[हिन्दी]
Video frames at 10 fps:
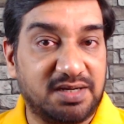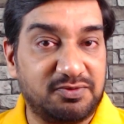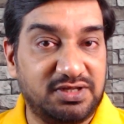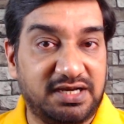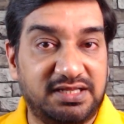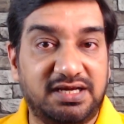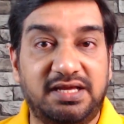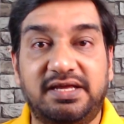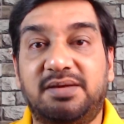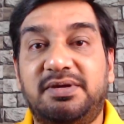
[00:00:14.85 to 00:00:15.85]
आपको दिखाई देगा
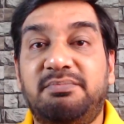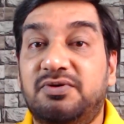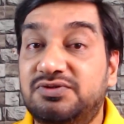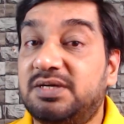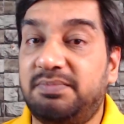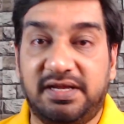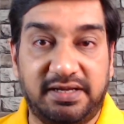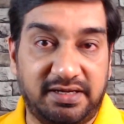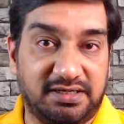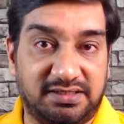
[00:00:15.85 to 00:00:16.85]
लेकिन अब ये म्यूजिक प्ले
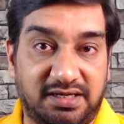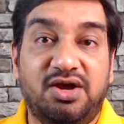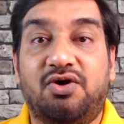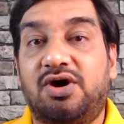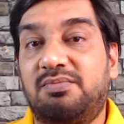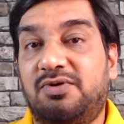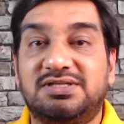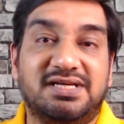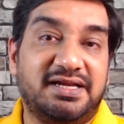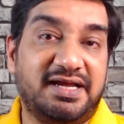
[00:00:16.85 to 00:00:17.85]
नहीं करता है और
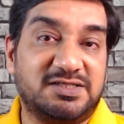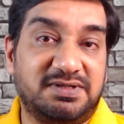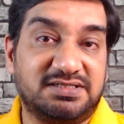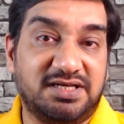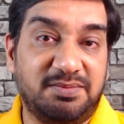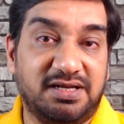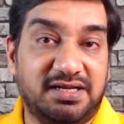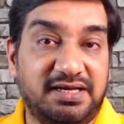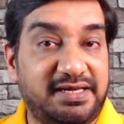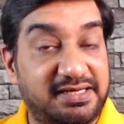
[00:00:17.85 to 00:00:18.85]
बहुत सारे एक्सपर्ट्स का ये
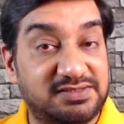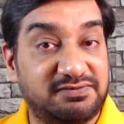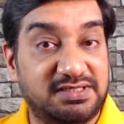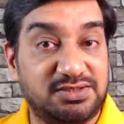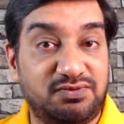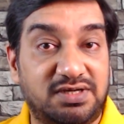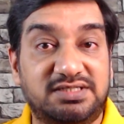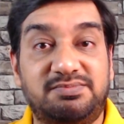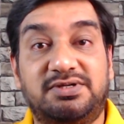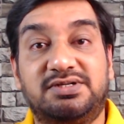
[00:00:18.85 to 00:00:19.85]
मानना है ये इस वजह से हुआ
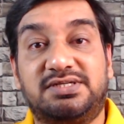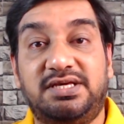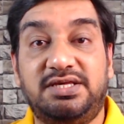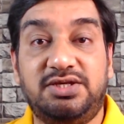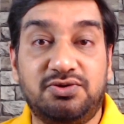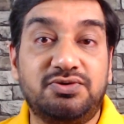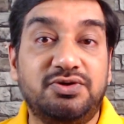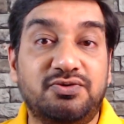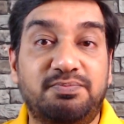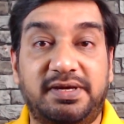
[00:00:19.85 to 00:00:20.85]
जस्ट बिकॉज की
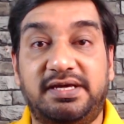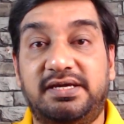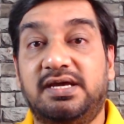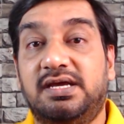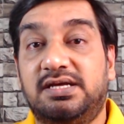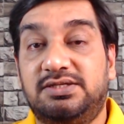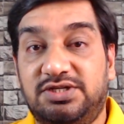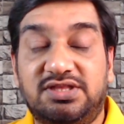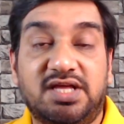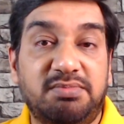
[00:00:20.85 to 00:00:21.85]
यूट्यूब पे
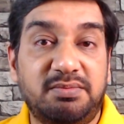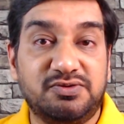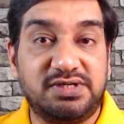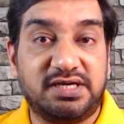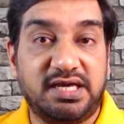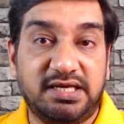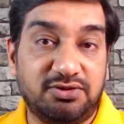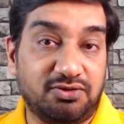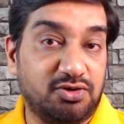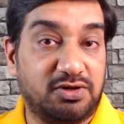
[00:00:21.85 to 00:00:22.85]
जितना भी म्यूजिक है ये
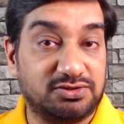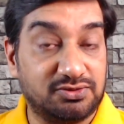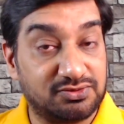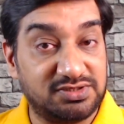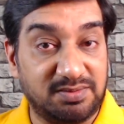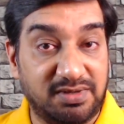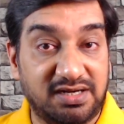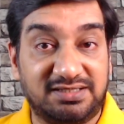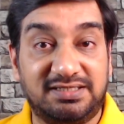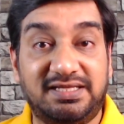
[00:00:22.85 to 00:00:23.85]
दोनों बॉट्स उसको इस्तेमाल
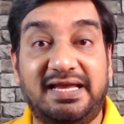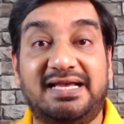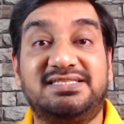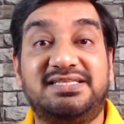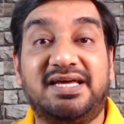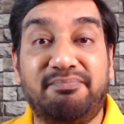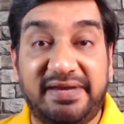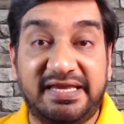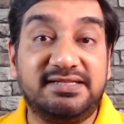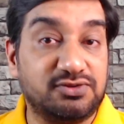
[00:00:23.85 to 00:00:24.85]
करते थे एज देयर
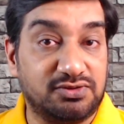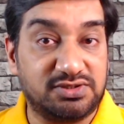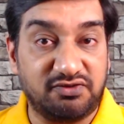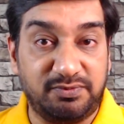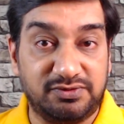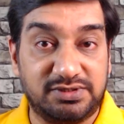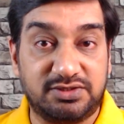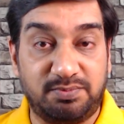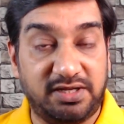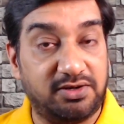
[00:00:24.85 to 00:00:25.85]
मेन सोर्स ऑफ म्यूजिक
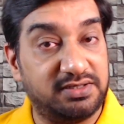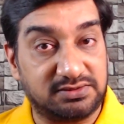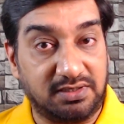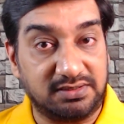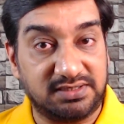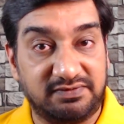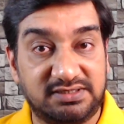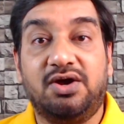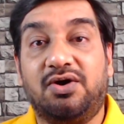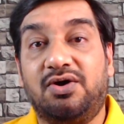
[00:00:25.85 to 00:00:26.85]
टू प्ले ऑन डिस्कॉर्ड
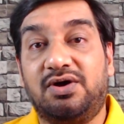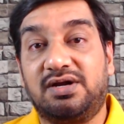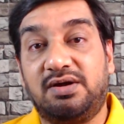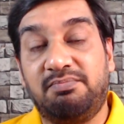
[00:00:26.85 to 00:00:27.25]
सर्वर्स और